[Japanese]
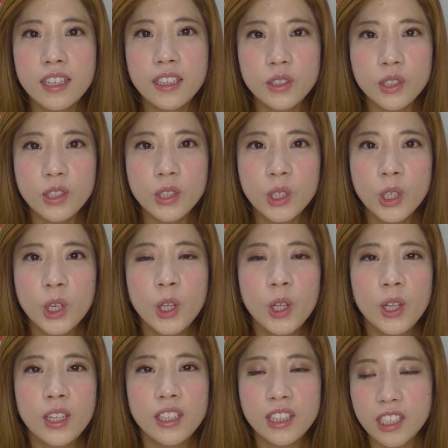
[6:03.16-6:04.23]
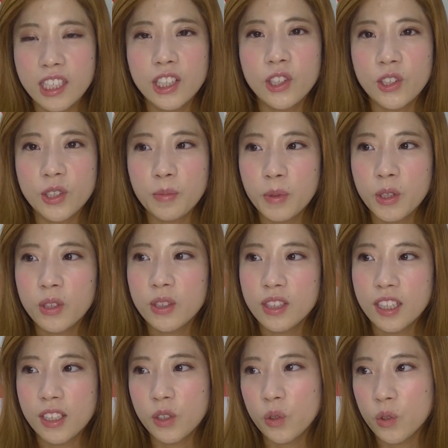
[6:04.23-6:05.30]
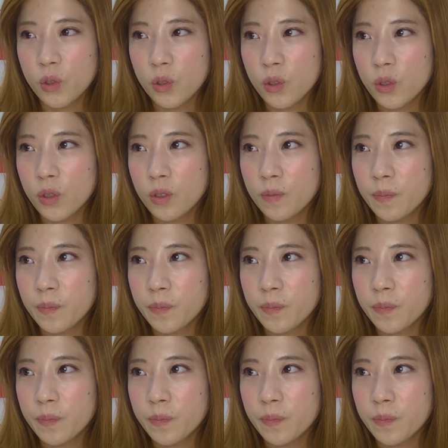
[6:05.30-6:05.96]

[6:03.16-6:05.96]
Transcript: せず次進むっていう